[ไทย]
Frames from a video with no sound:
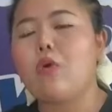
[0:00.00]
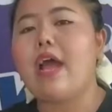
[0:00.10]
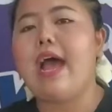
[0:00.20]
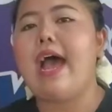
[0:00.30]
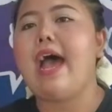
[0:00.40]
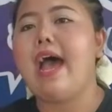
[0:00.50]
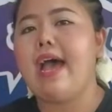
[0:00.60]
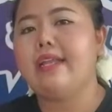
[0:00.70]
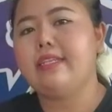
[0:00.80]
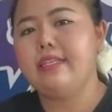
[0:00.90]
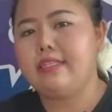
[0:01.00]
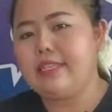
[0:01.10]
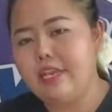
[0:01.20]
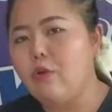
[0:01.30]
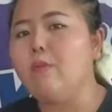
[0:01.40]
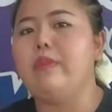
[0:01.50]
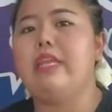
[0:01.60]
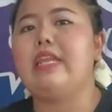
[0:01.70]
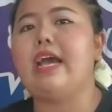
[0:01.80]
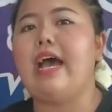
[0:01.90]
ลูกค้าในกลุ่ม
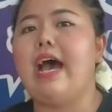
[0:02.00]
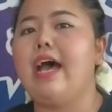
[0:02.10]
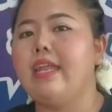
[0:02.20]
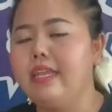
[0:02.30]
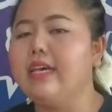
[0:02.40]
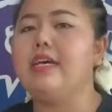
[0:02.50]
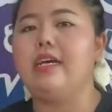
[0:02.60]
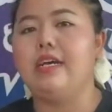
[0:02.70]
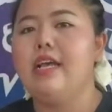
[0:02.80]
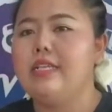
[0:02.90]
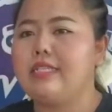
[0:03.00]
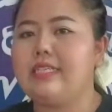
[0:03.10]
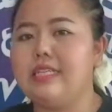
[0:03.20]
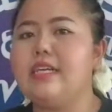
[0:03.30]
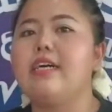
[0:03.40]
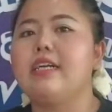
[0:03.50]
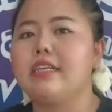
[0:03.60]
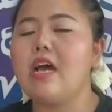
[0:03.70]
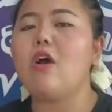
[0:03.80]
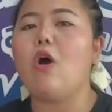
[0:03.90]
นี้นะคะ 1. จะเจอ
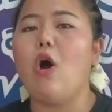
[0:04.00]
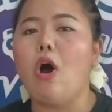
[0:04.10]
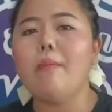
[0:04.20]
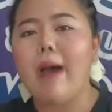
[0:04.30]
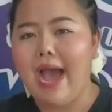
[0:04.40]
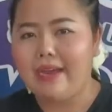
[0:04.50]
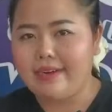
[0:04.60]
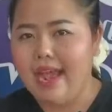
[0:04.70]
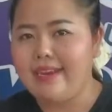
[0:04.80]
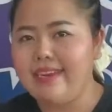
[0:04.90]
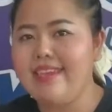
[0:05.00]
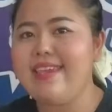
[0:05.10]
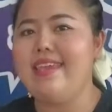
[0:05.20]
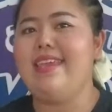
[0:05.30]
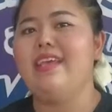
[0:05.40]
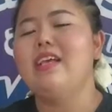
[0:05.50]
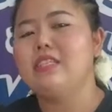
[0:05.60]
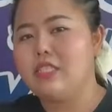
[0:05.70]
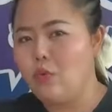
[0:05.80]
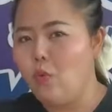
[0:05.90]
เรื่องของภาระหนี้
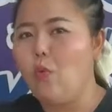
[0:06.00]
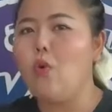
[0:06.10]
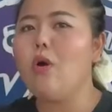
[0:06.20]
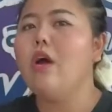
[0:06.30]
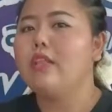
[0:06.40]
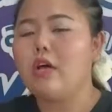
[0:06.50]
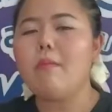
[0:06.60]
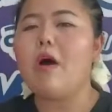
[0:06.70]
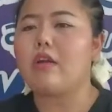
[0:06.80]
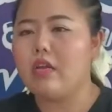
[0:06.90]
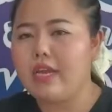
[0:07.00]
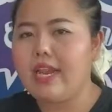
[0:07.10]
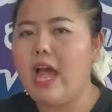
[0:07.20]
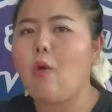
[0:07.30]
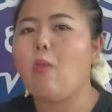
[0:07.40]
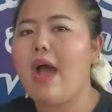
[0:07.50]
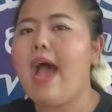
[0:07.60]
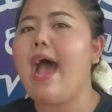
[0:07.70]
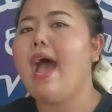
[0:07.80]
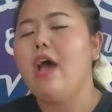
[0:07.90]
สูงต้องบอกเลยค่ะว่า
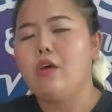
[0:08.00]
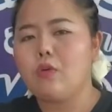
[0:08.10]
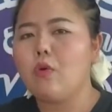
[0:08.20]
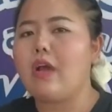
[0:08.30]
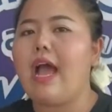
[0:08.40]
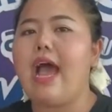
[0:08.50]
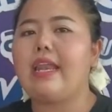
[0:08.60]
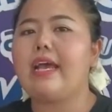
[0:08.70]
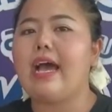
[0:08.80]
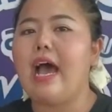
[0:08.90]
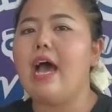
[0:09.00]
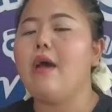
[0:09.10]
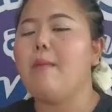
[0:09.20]
ลูกค้านะคะ